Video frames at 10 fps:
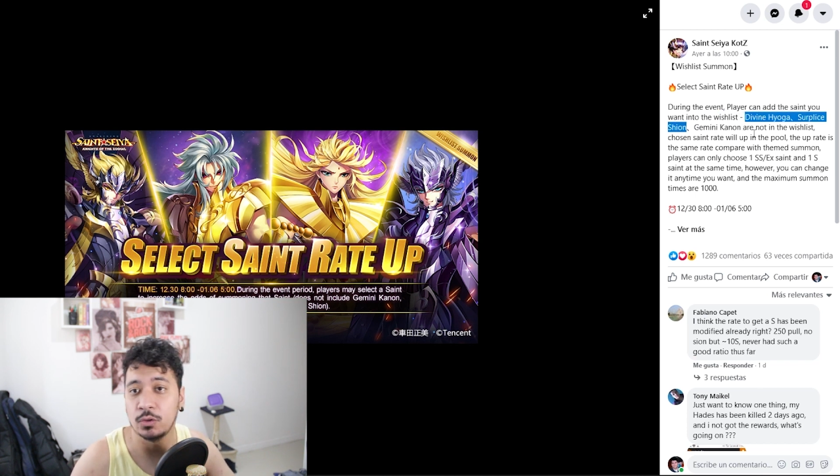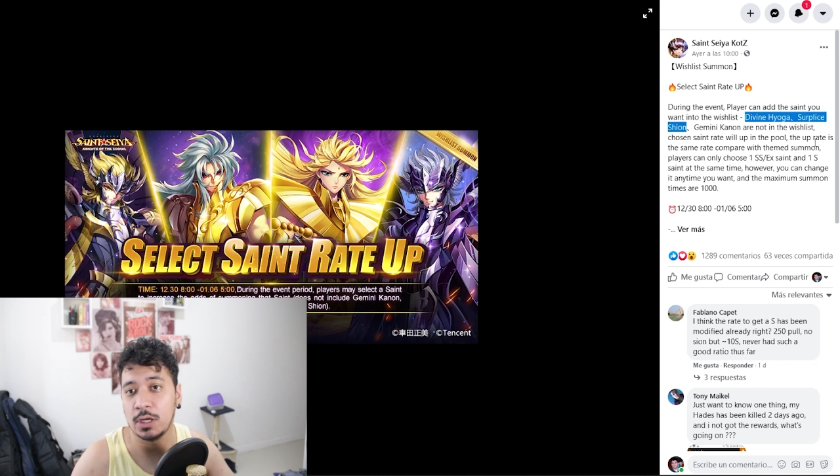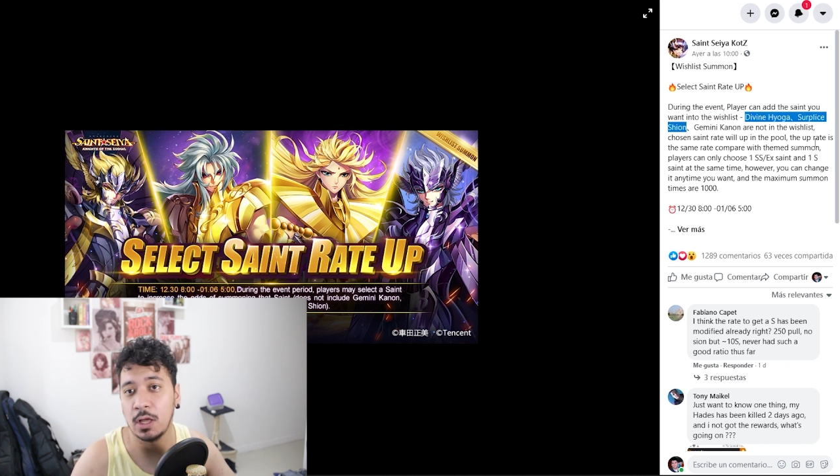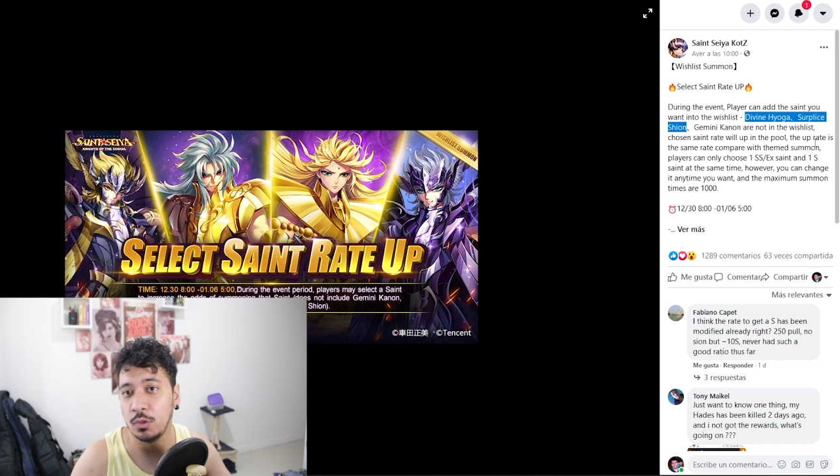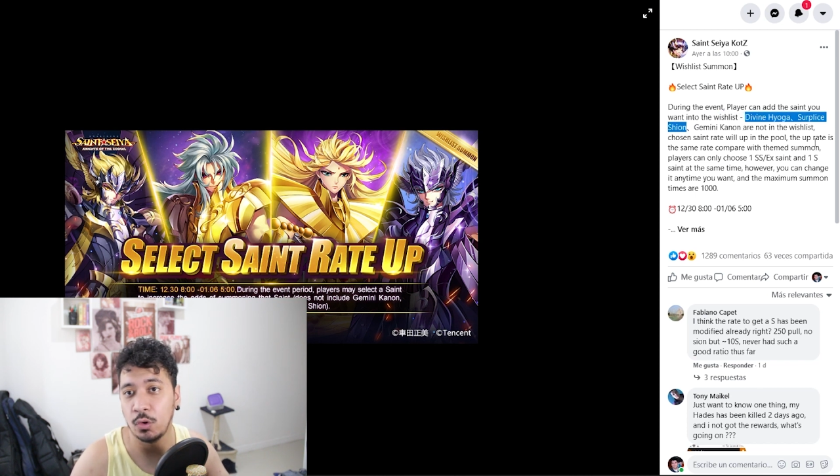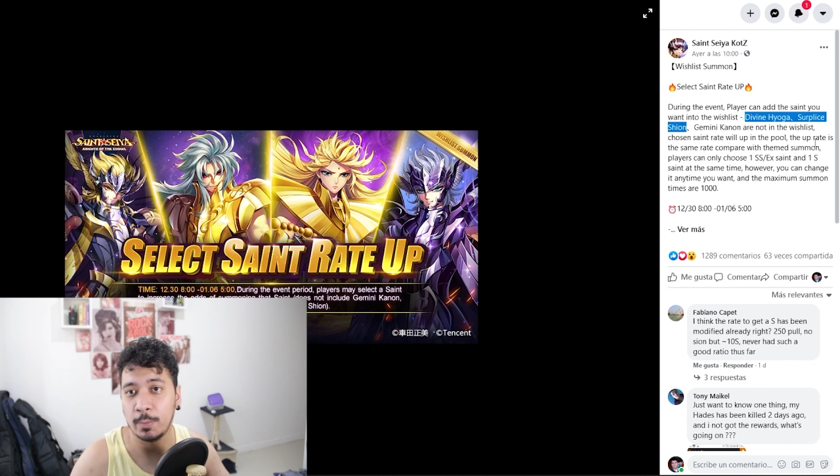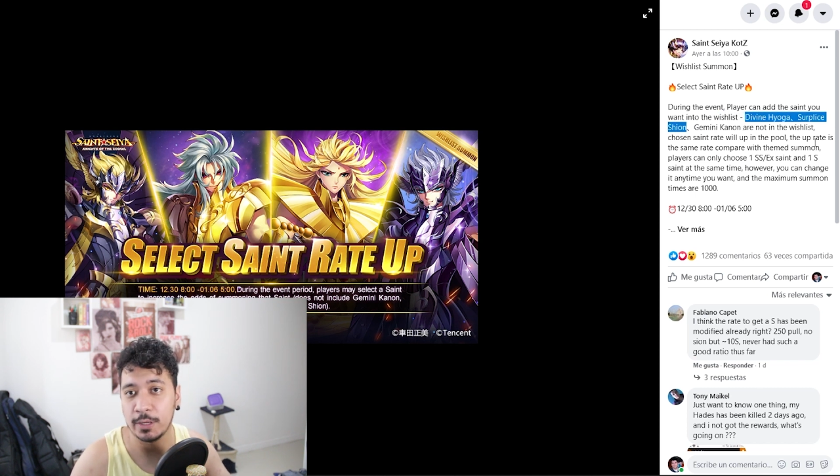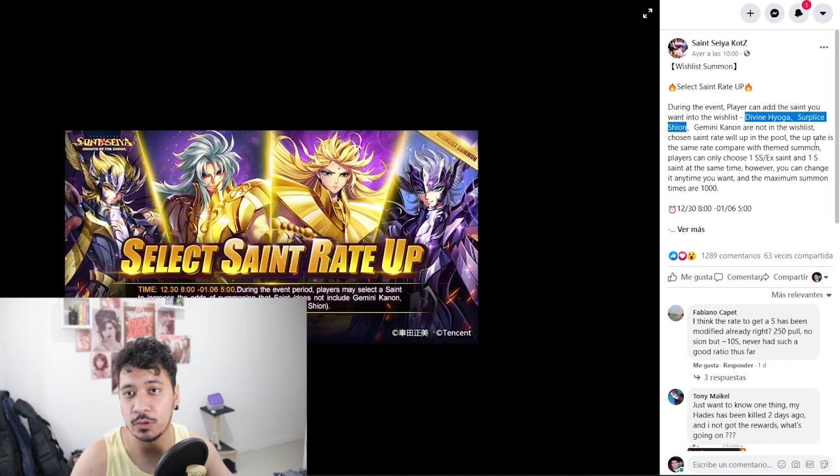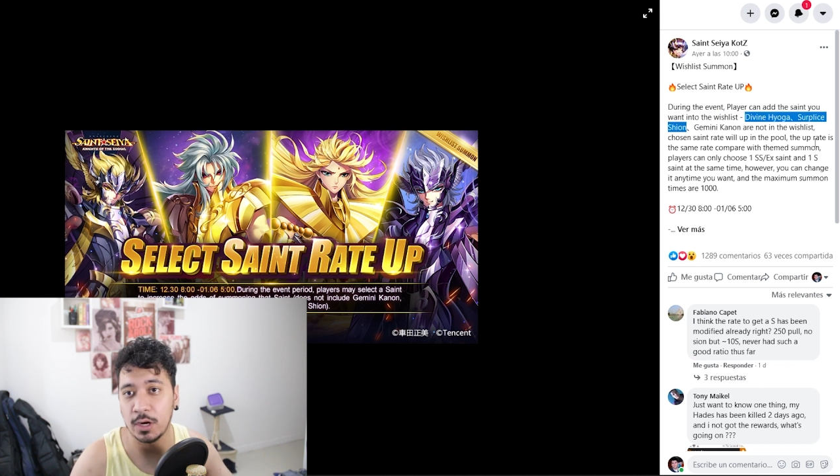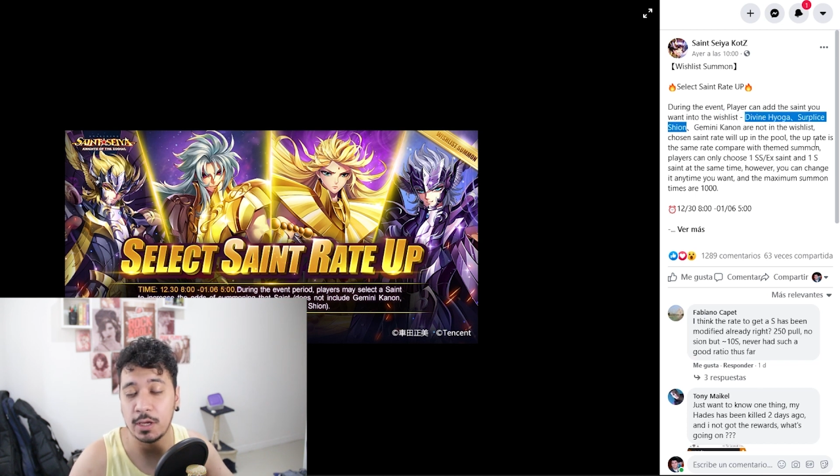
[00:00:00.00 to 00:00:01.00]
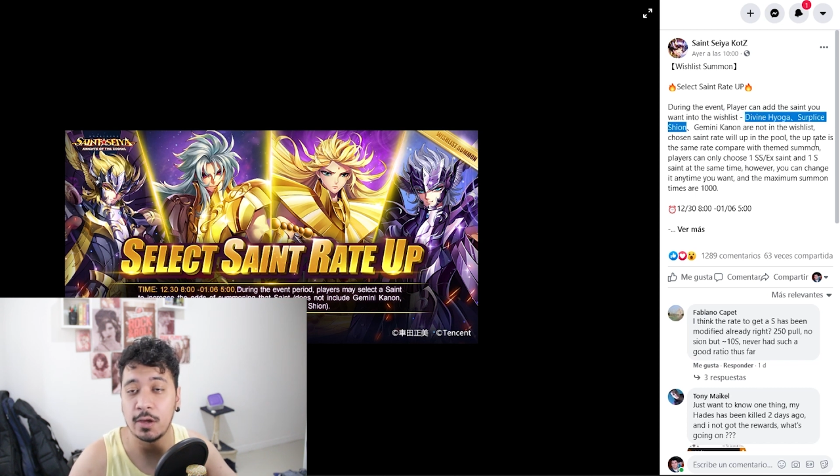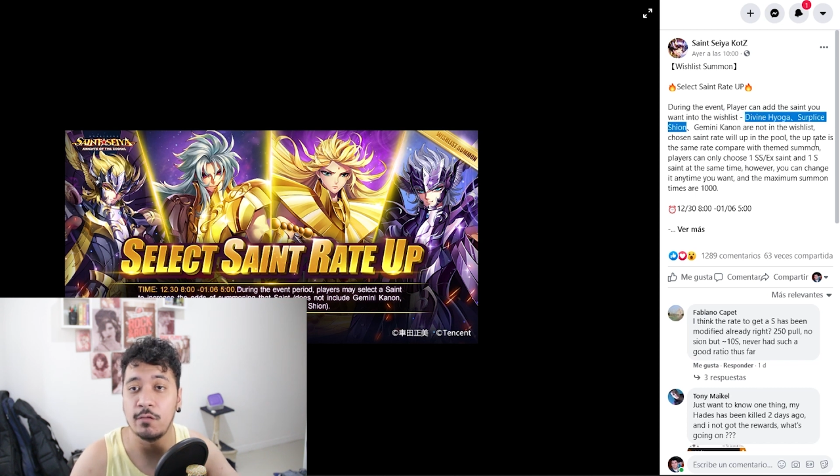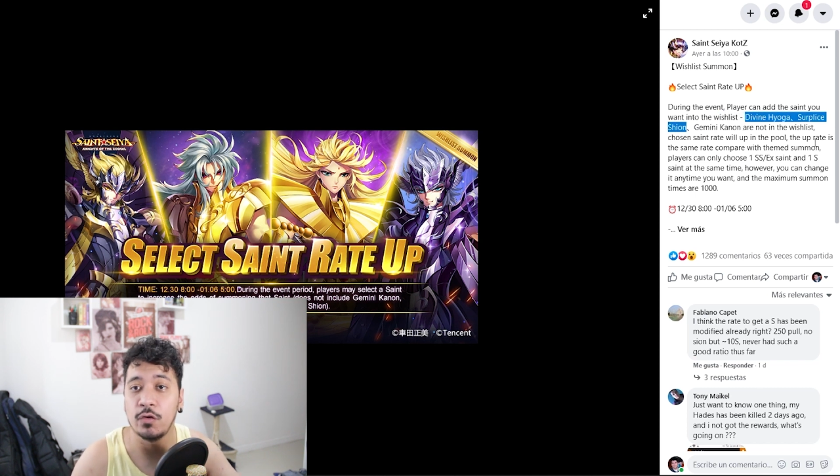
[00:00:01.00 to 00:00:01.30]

o sea, dos personajes que